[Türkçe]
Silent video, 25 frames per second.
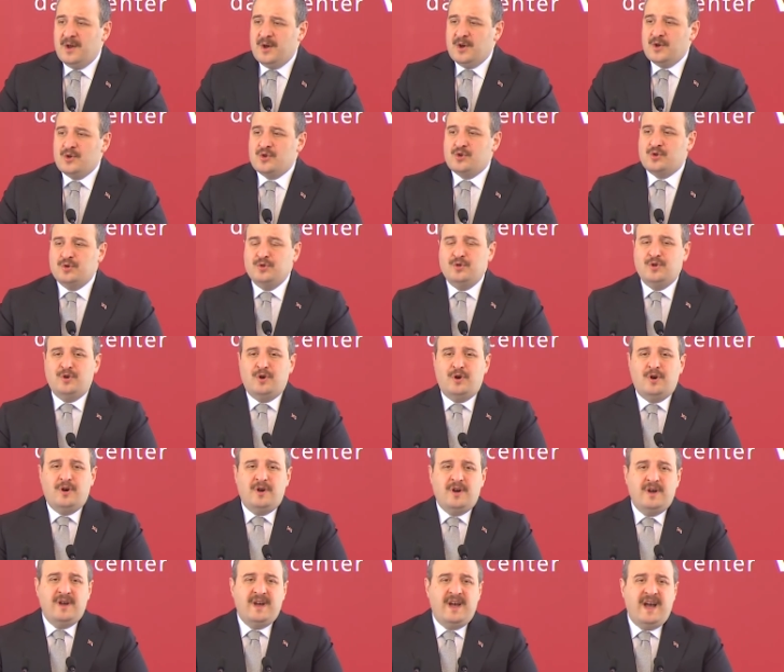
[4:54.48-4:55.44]

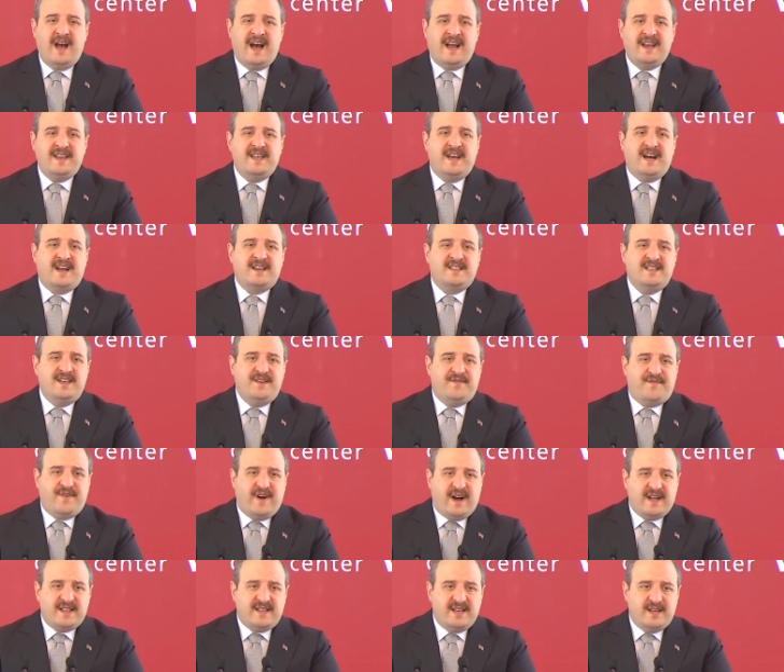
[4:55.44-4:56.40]
şunu her yerde
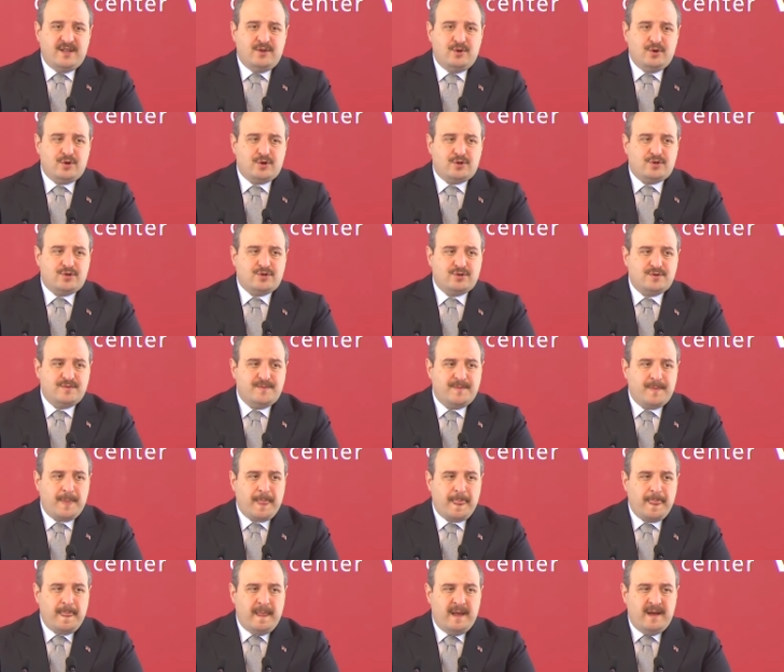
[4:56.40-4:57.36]
ifade ediyoruz.
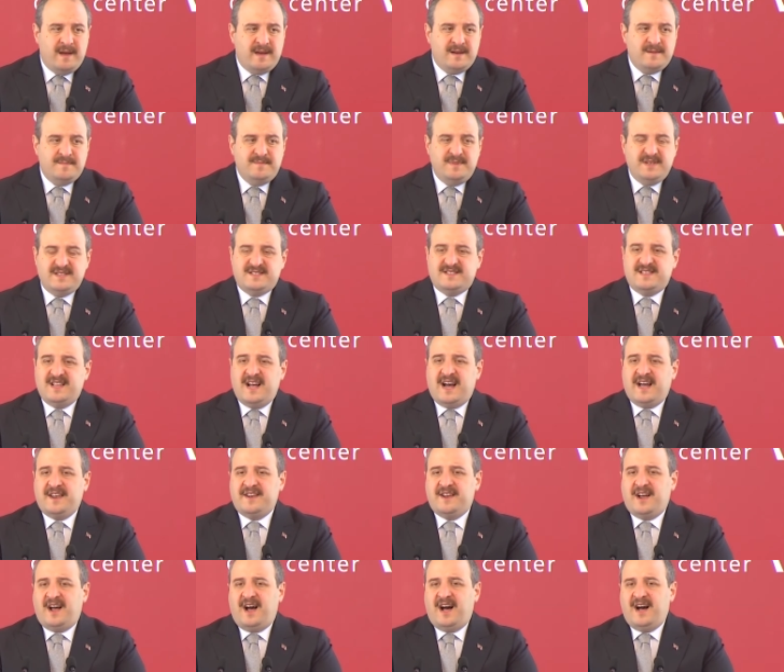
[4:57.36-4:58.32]

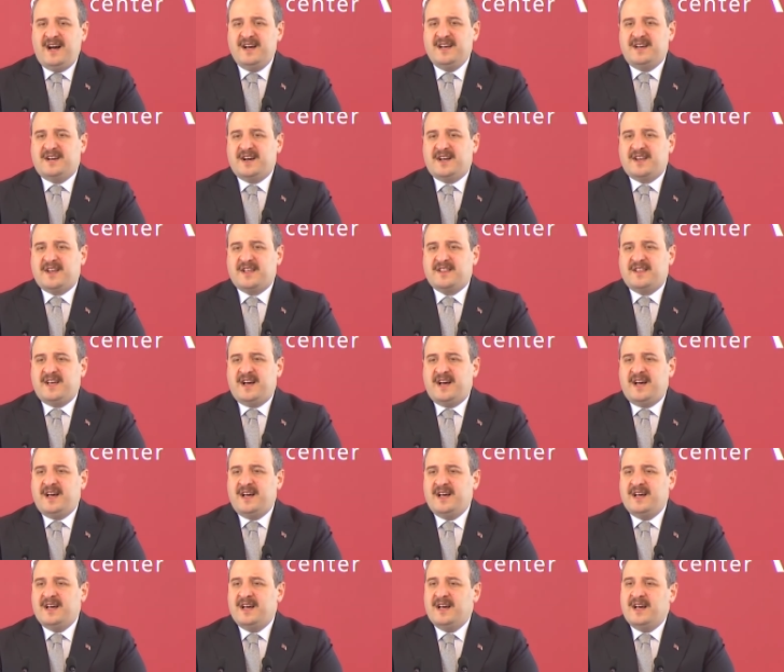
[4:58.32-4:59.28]
Bizler
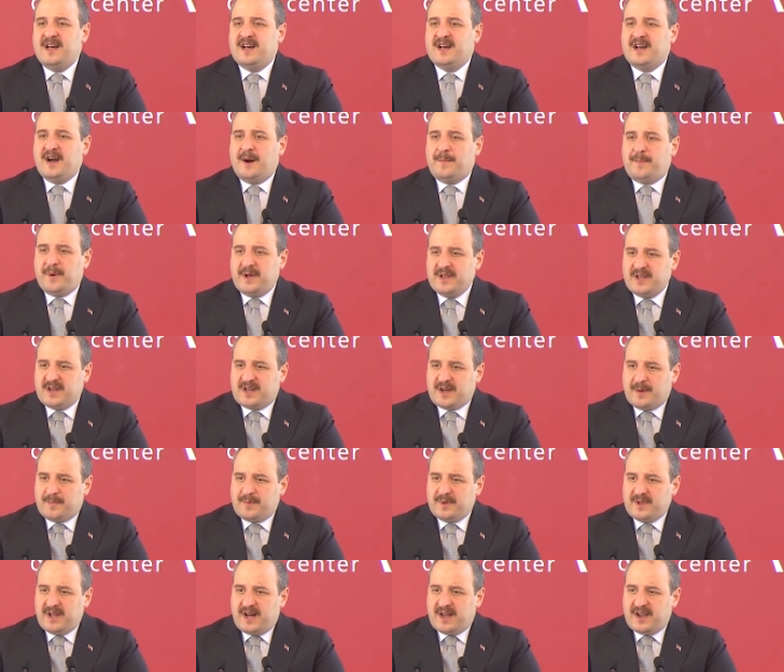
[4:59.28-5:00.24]
Ankara'da kapalı
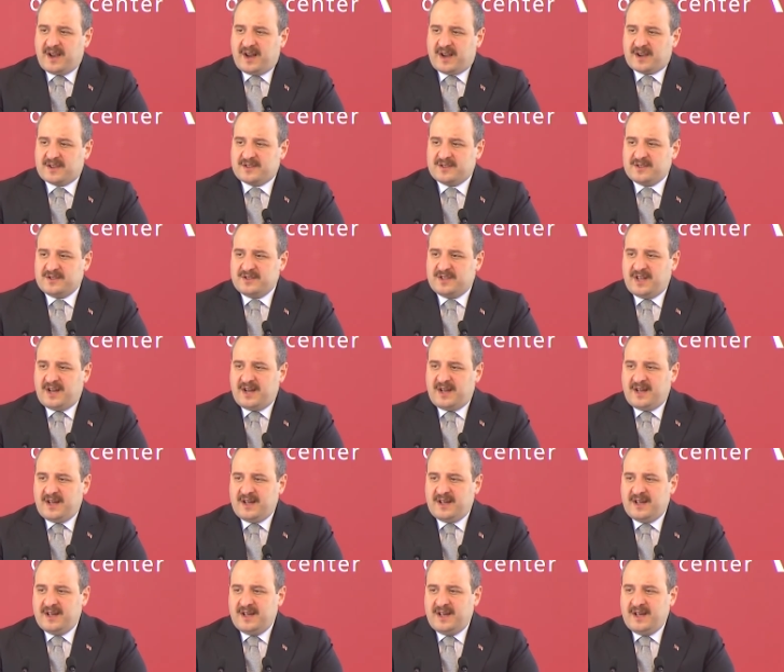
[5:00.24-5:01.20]
kapılar
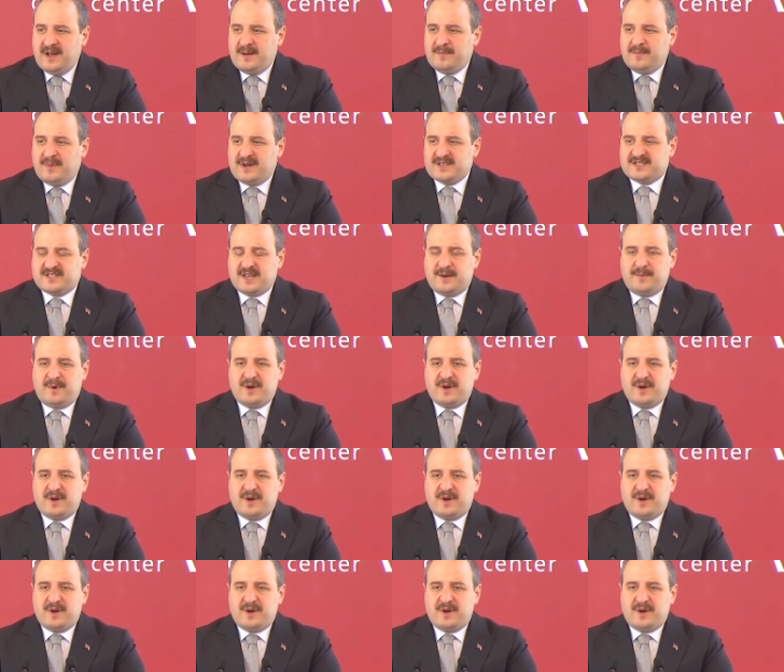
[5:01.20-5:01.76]
ardında, masa